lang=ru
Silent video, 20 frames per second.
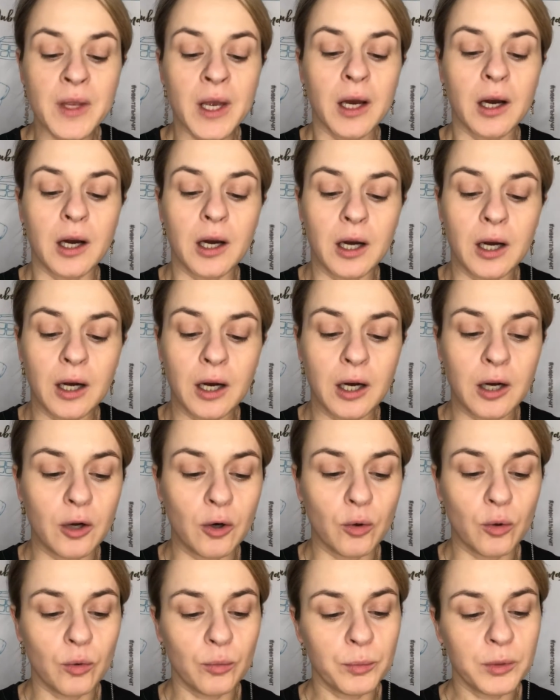А,
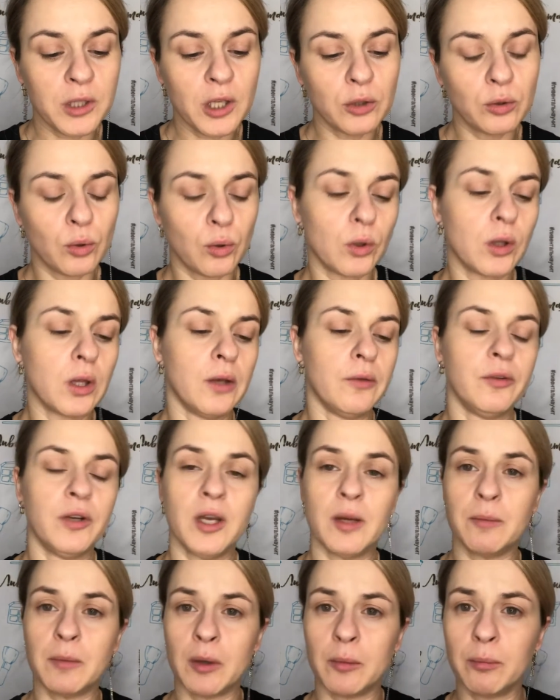у меня долгое
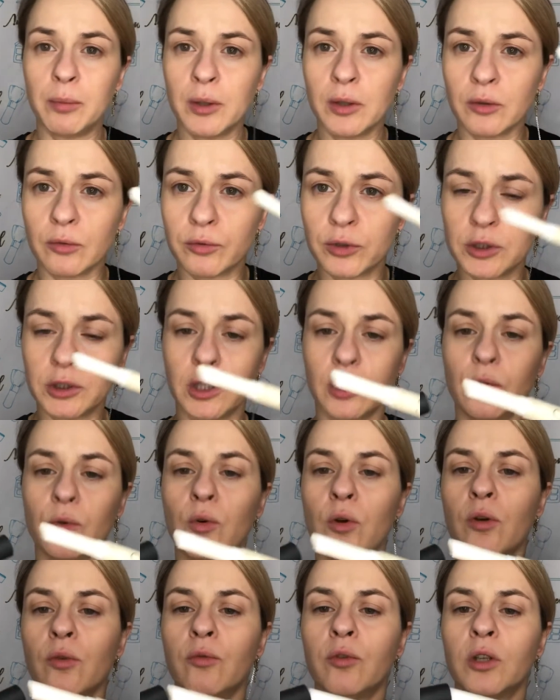время был вот
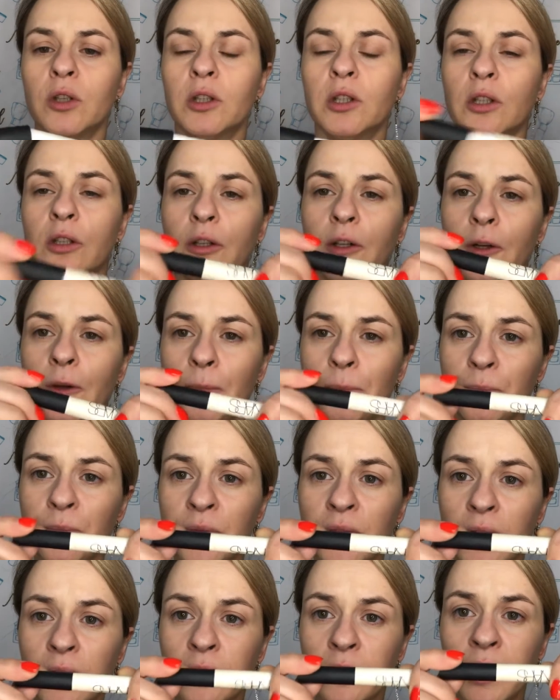такой вот э,
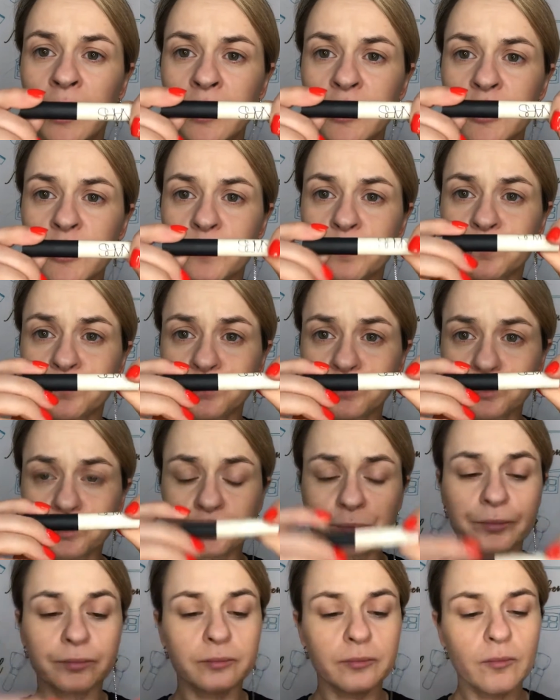Нарс. Uh,
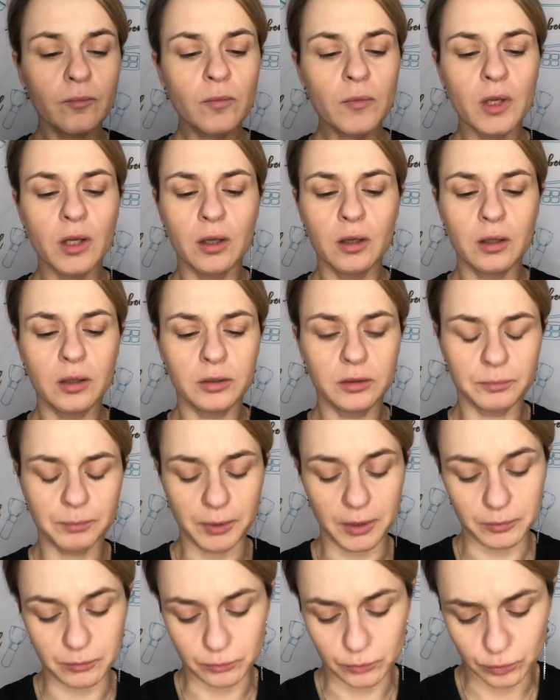а,
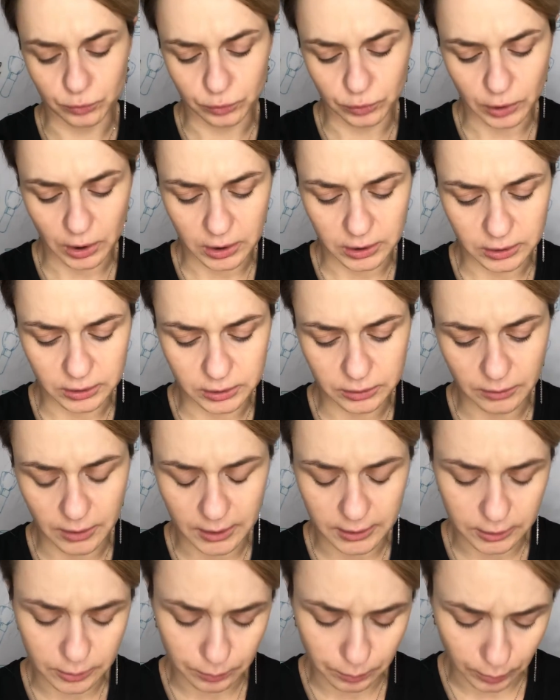прям, ну, так и
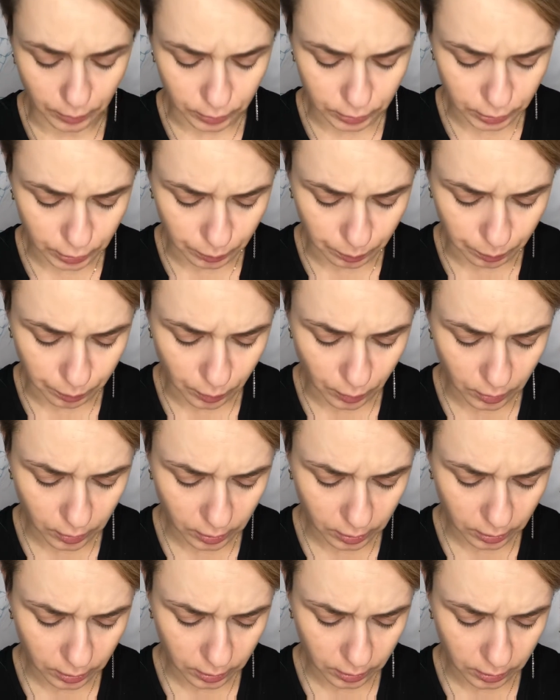называется просто,
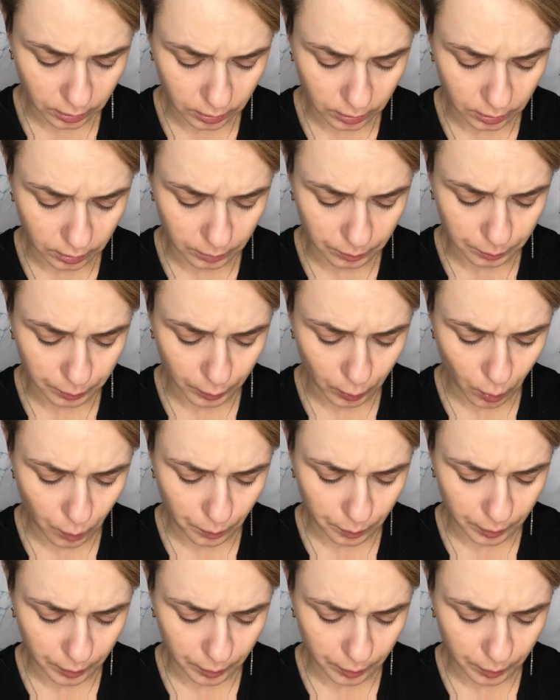пор Pro